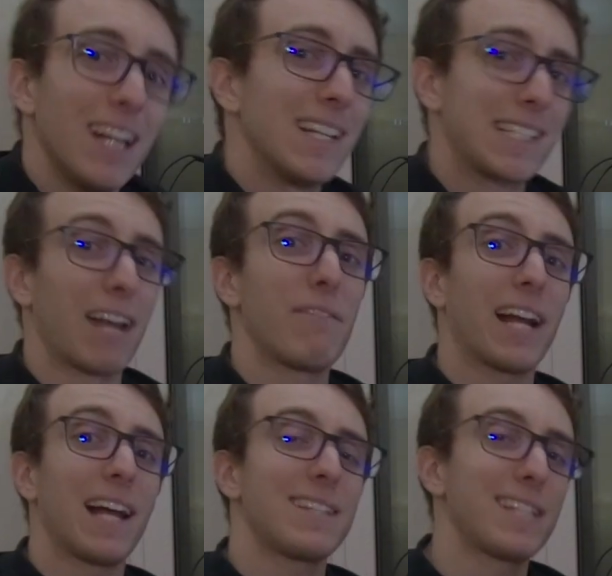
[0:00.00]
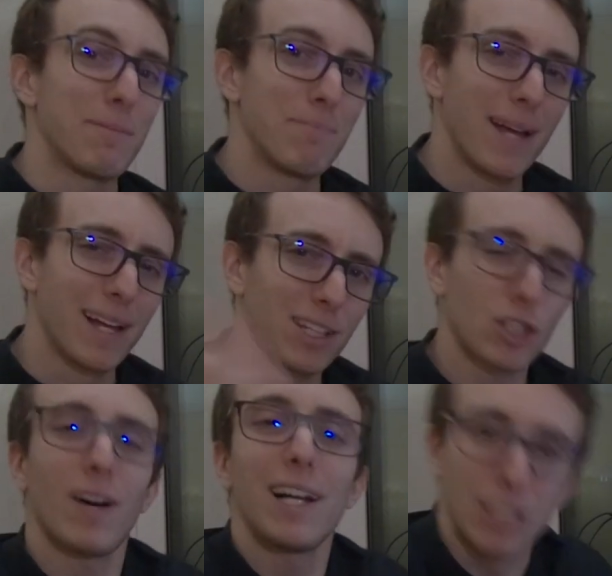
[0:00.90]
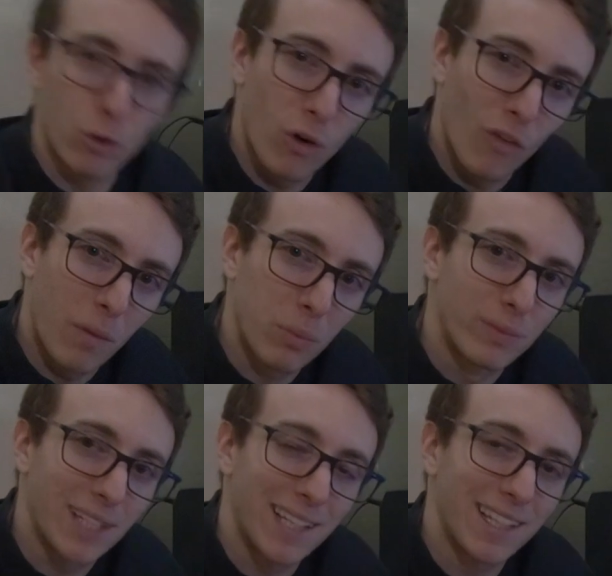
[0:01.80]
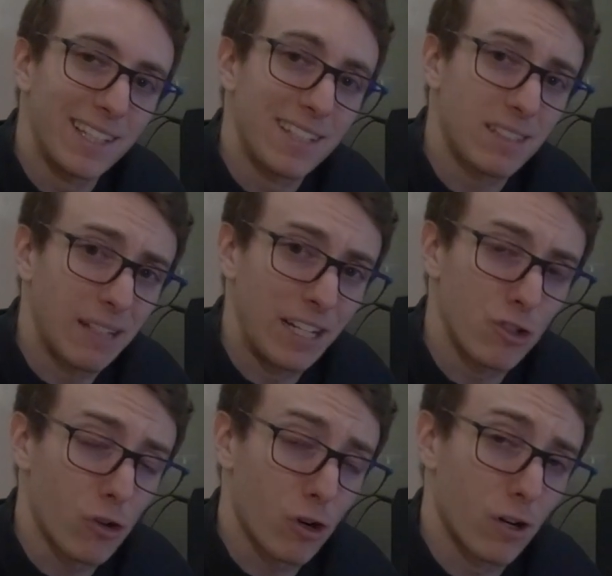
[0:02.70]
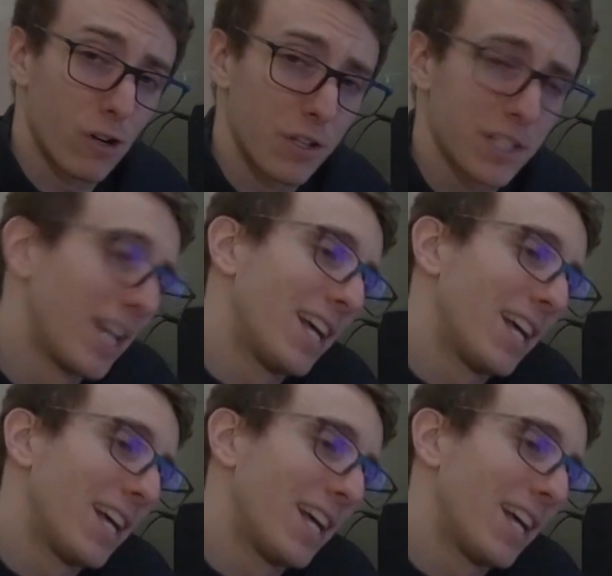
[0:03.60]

Salve ragazzi e ben ritrovati in una nuova puntata di Stranger Cores.